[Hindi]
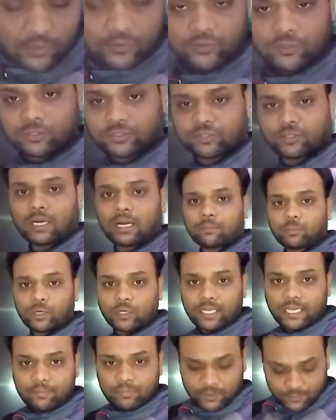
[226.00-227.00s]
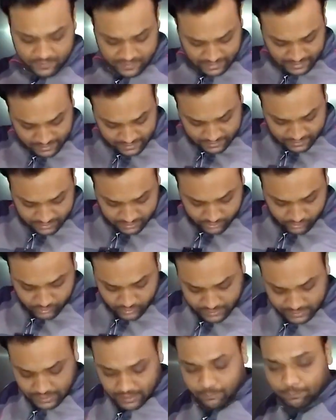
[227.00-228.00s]
और दोस्तों आपको ये भी बताना चाहता
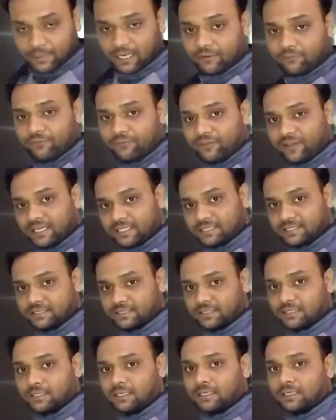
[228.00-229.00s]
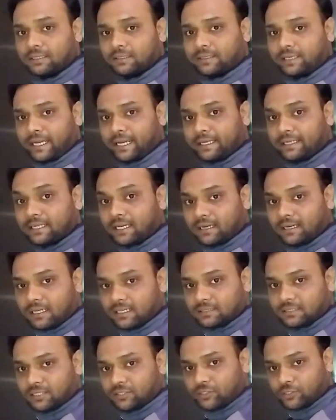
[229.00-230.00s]
हूँ अगर आपका वेस्ट टाइट
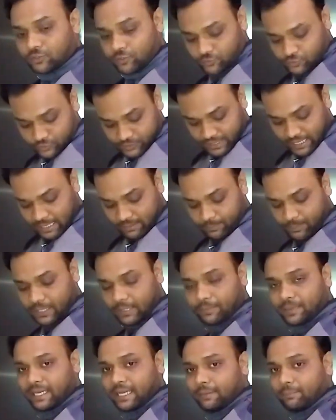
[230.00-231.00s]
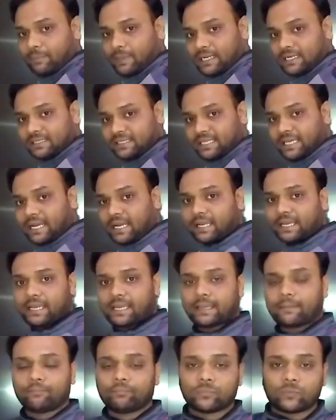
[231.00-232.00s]
करना चाहते हो तो यहाँ पर भी एक बेल्ट दिया
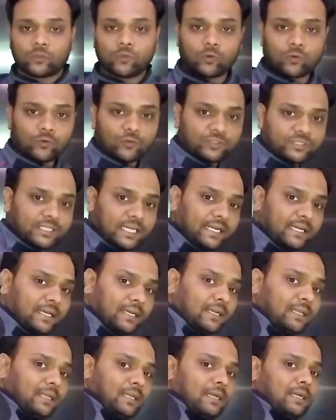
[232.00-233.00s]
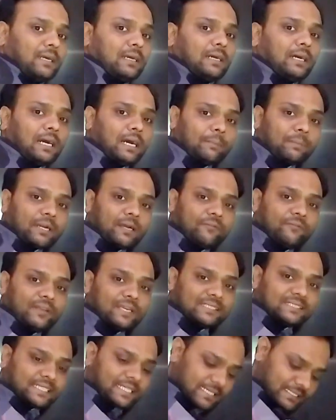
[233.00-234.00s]
गया है दोनों साइड आपका
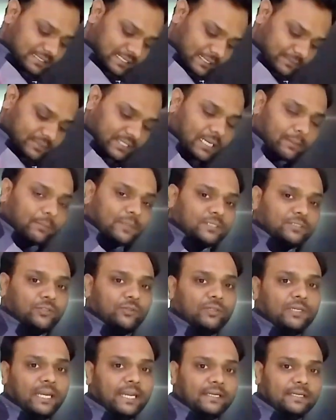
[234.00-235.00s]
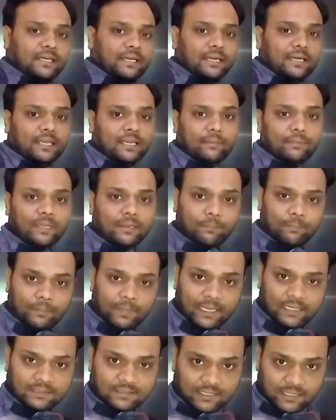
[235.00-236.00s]
वेस्ट के हिसाब से आप इसको टाइट करके भी
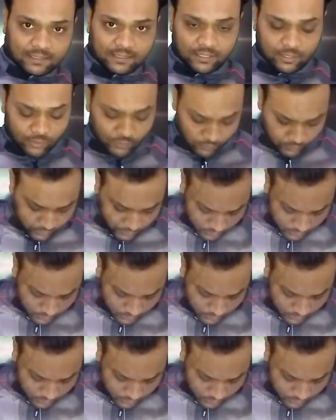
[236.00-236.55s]
पहन सकते हो